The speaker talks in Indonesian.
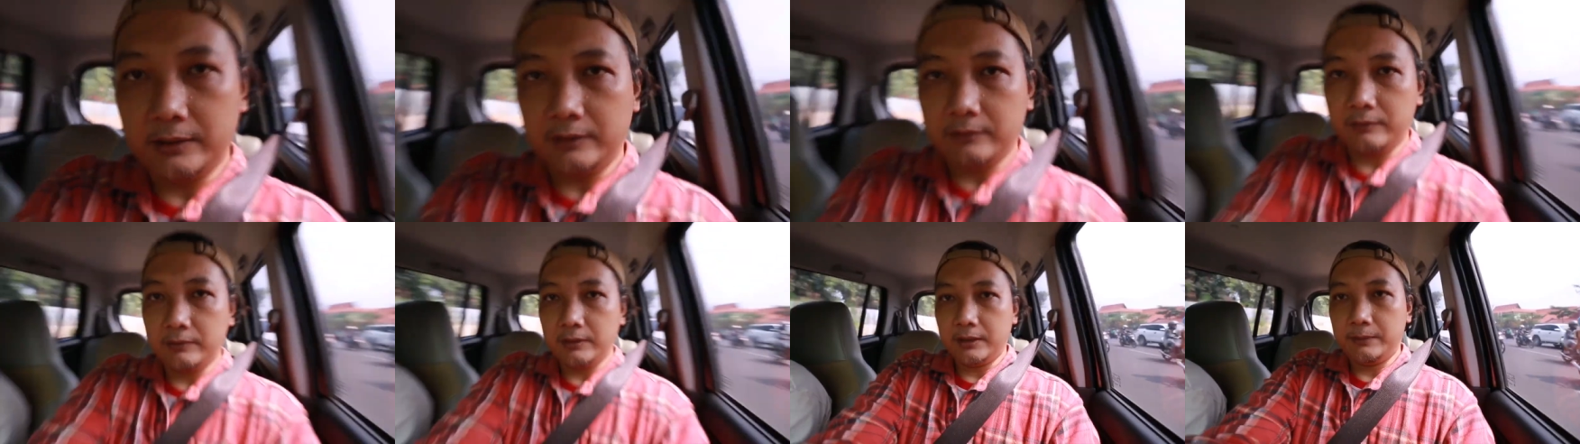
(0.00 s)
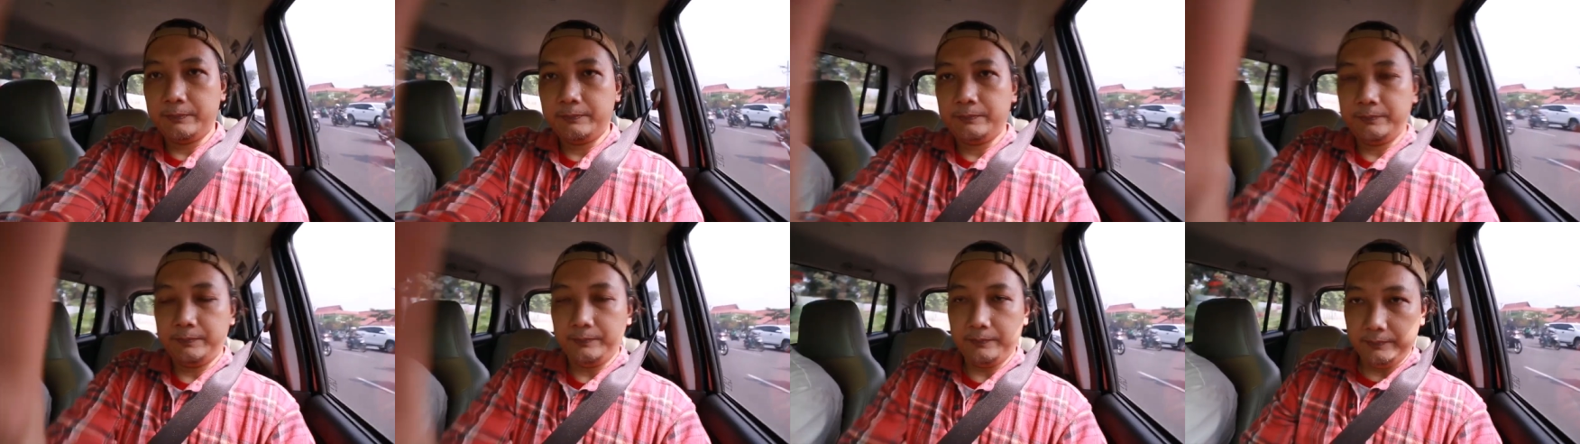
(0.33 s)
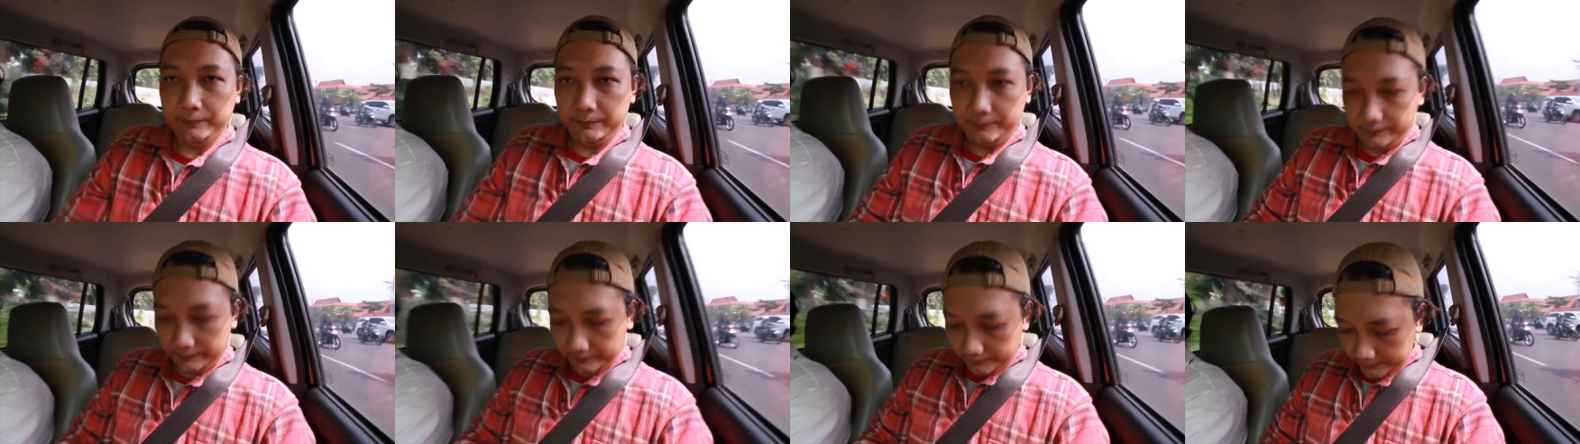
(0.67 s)
jawab
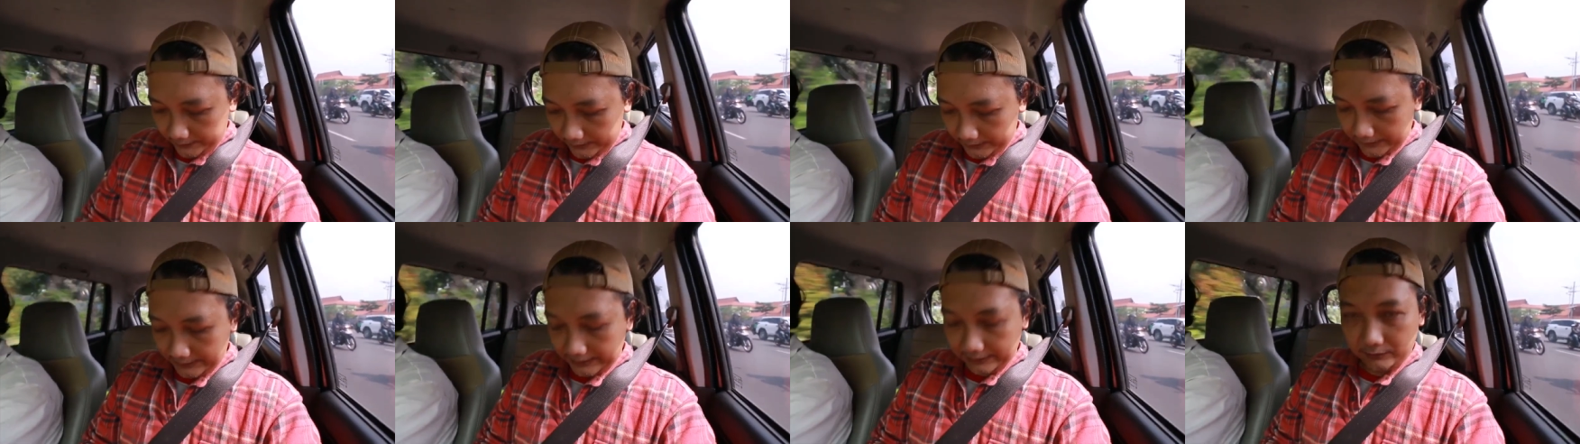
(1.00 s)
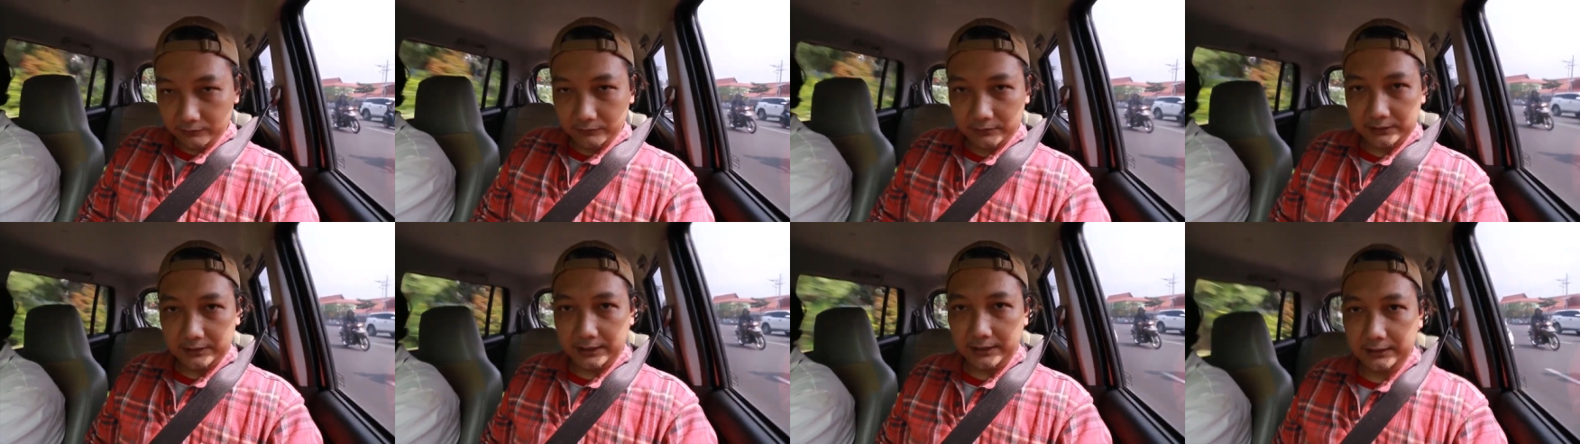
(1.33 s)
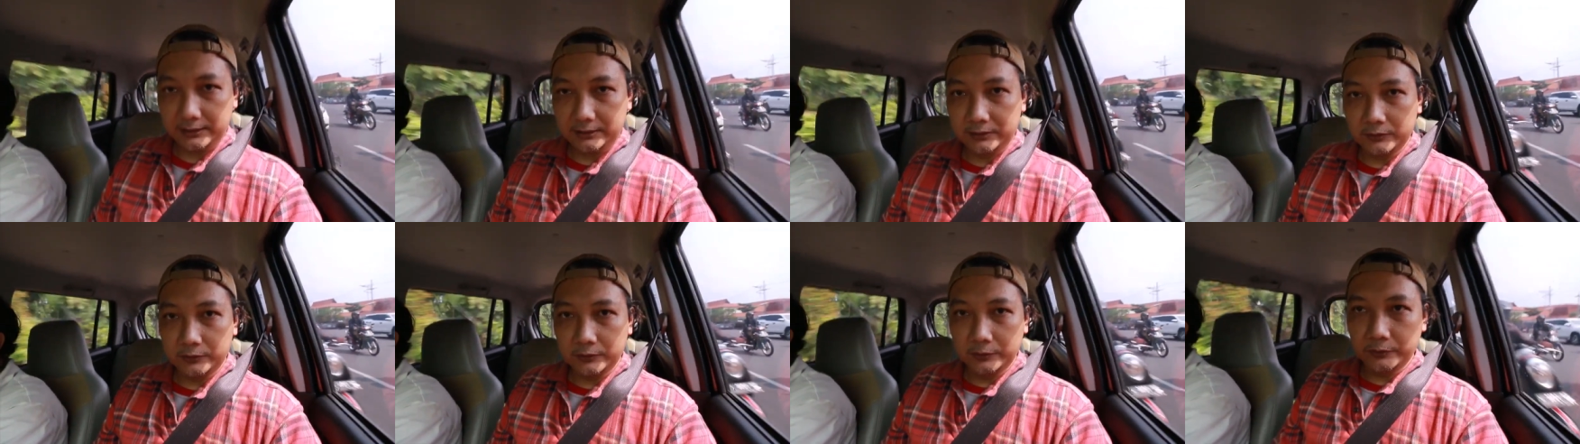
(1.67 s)

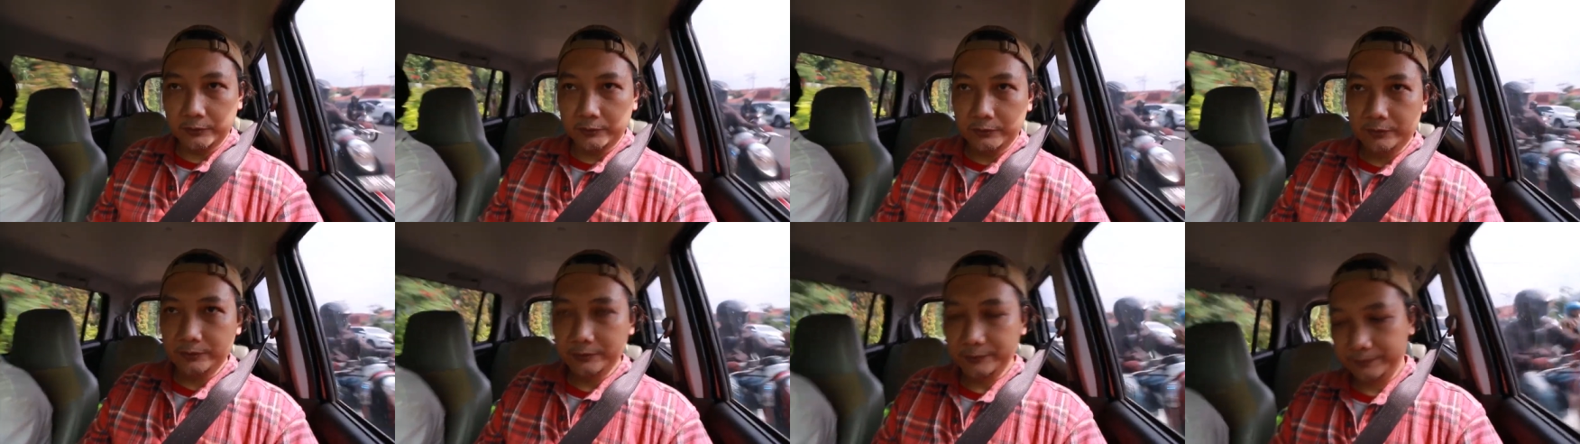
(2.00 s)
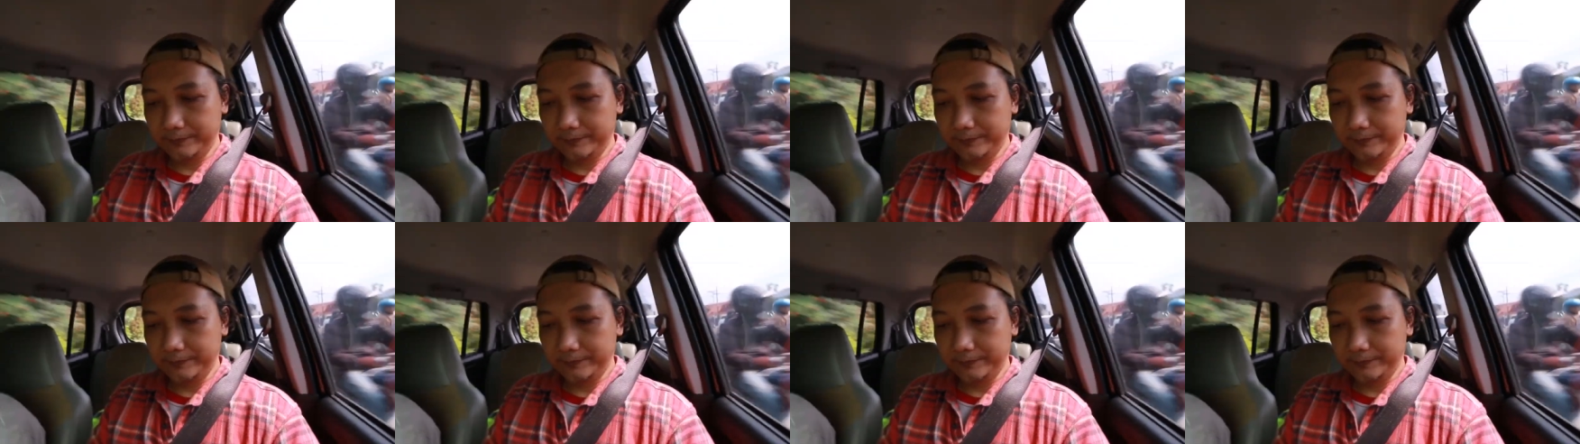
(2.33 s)
satu-satu